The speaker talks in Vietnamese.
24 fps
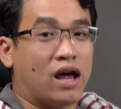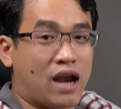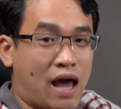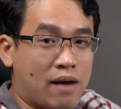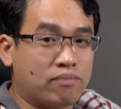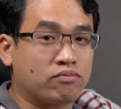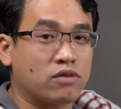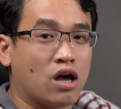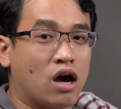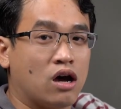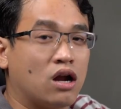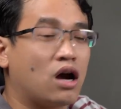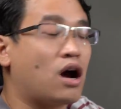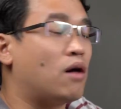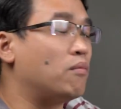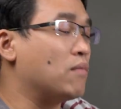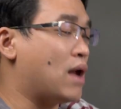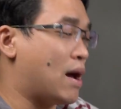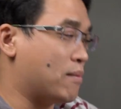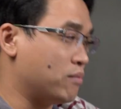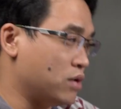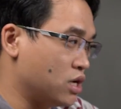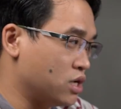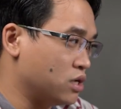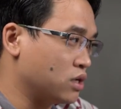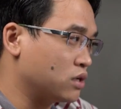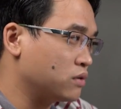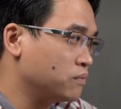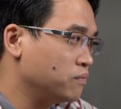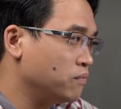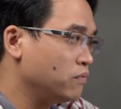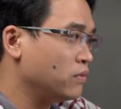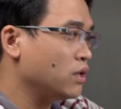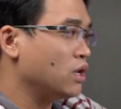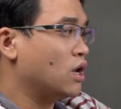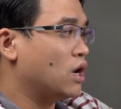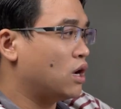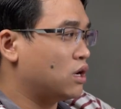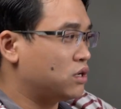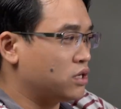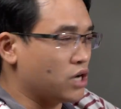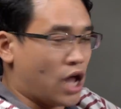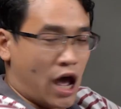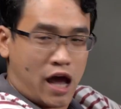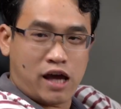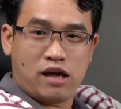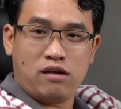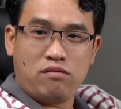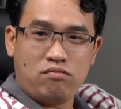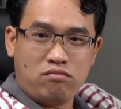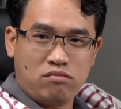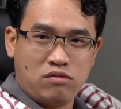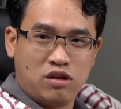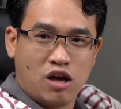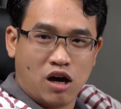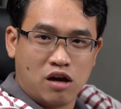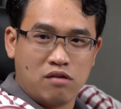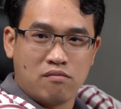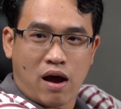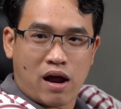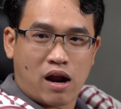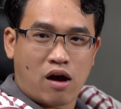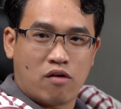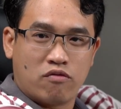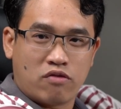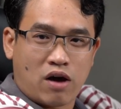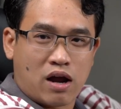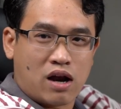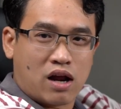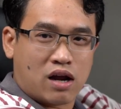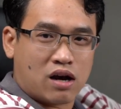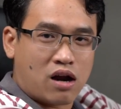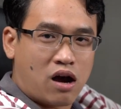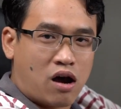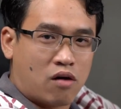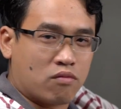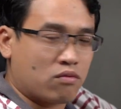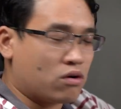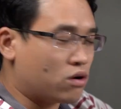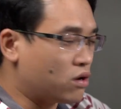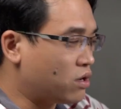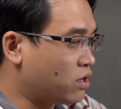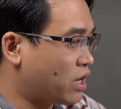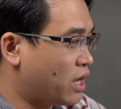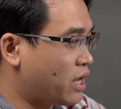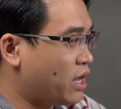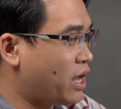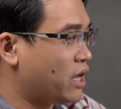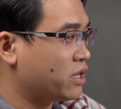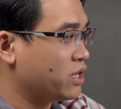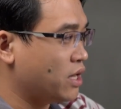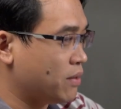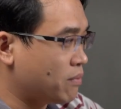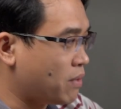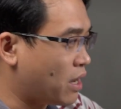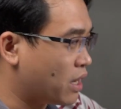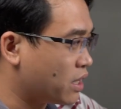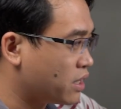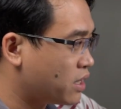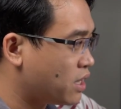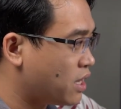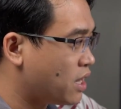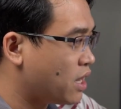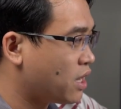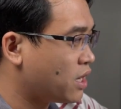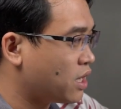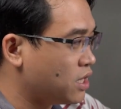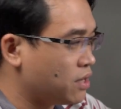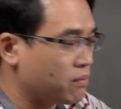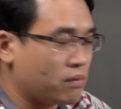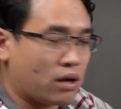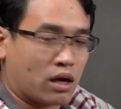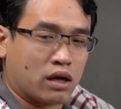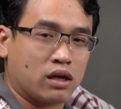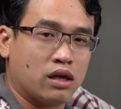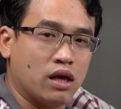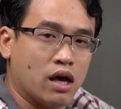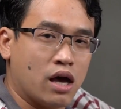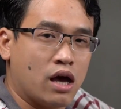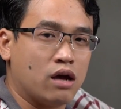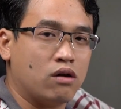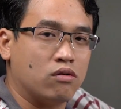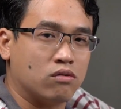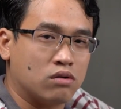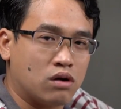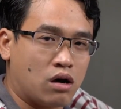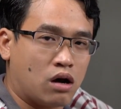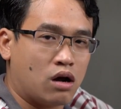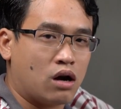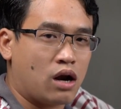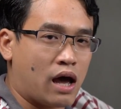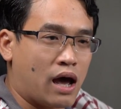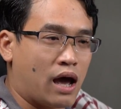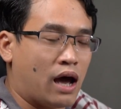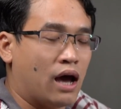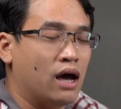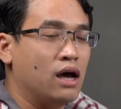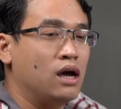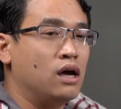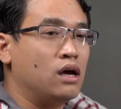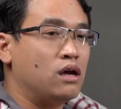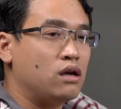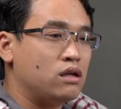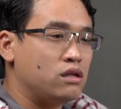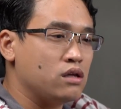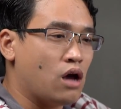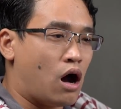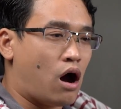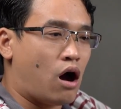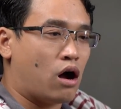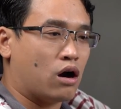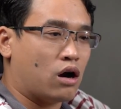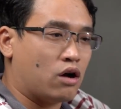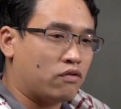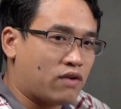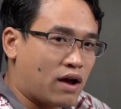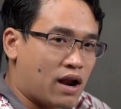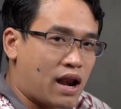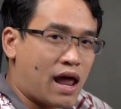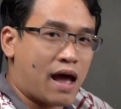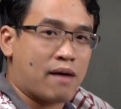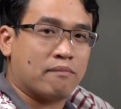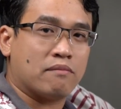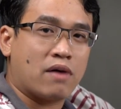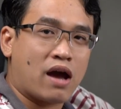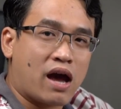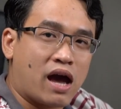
Adapter nó không làm được đấy nhưng mà không phải là nó không có cái điểm hạn chế cái điểm hạn chế của nó là do nó phải làm